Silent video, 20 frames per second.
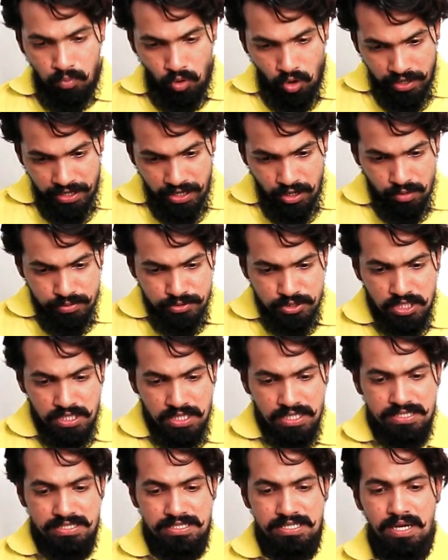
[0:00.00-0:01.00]
পরের অপশন
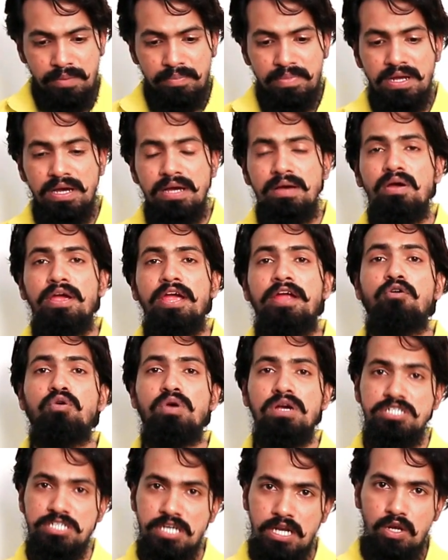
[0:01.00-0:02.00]
আসছে আমরা
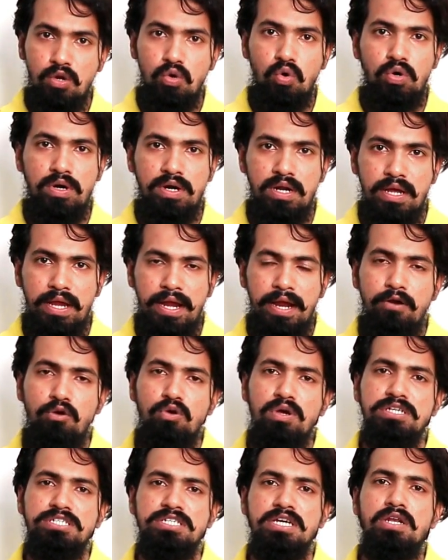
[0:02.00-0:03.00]
এডুকেশন লোন
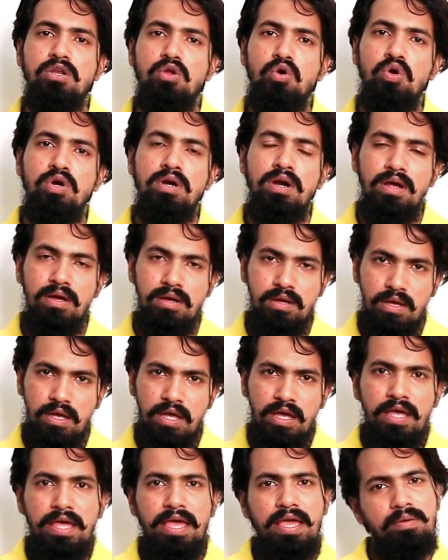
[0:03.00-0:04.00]
এডুকেশন লোন
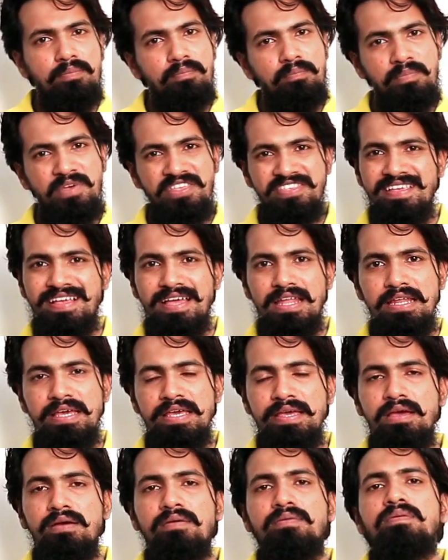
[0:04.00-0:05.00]

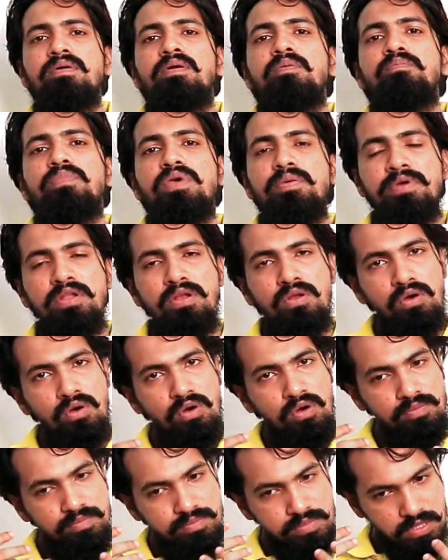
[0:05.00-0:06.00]
বেসিক্যালি বিভিন্ন
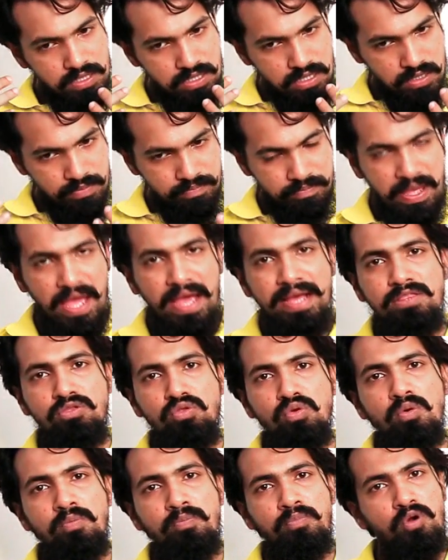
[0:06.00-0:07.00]
ব্যাংক
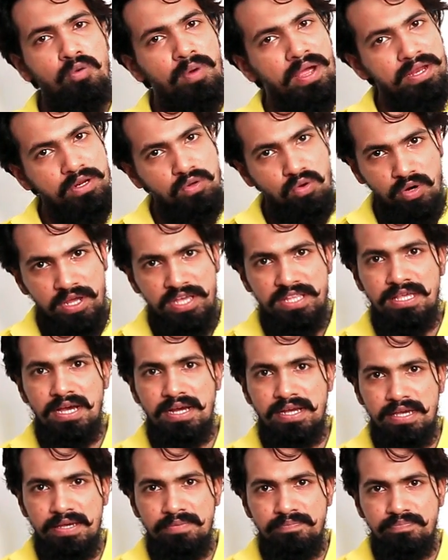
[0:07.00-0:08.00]
তো প্রোভাইড করেই
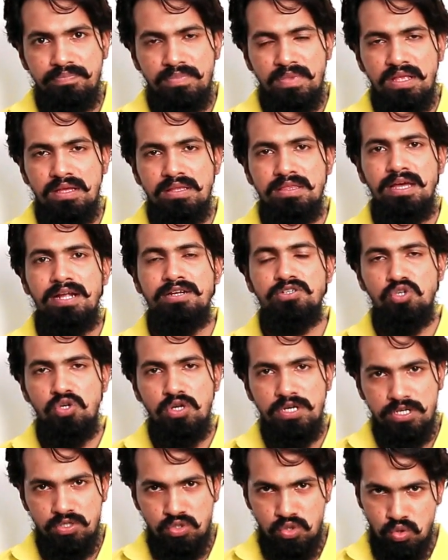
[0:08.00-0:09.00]
থাকে তার
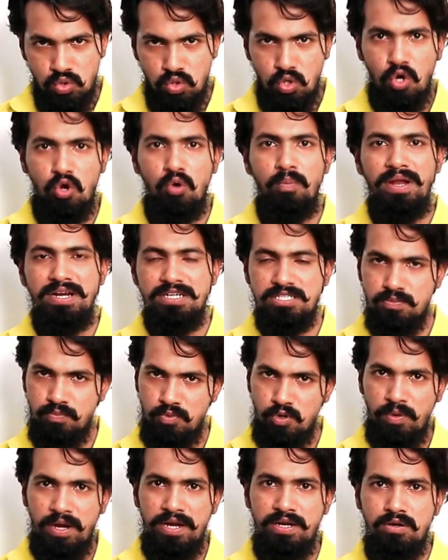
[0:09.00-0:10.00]
জন্য কিছু ডকুমেন্টস
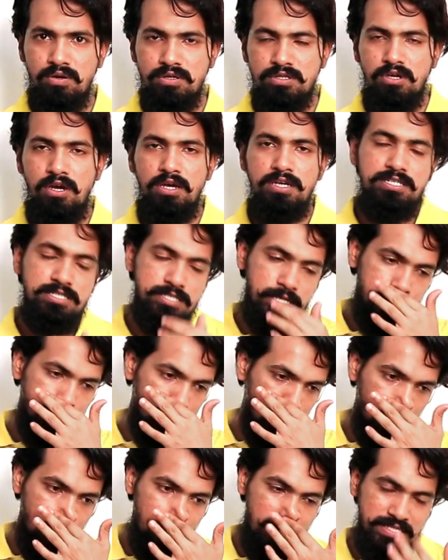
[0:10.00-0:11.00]
প্রোভাইড করতে হয় সেই
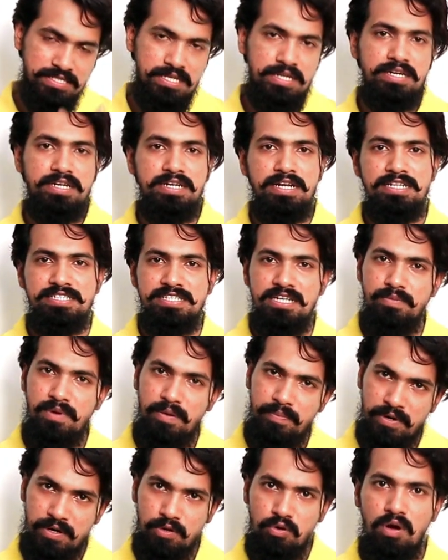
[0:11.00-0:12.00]
ডকুমেন্টসের ডিটেলসের
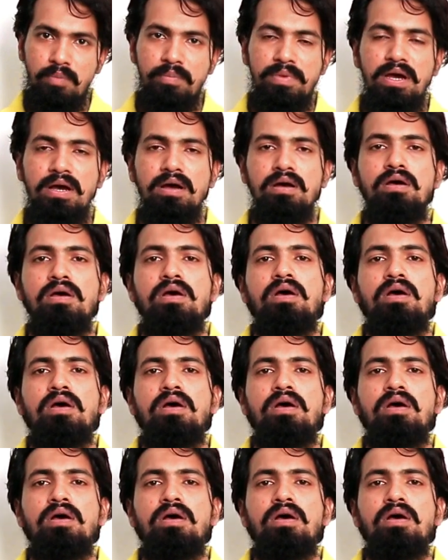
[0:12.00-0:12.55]
ব্যাপারেও আমরা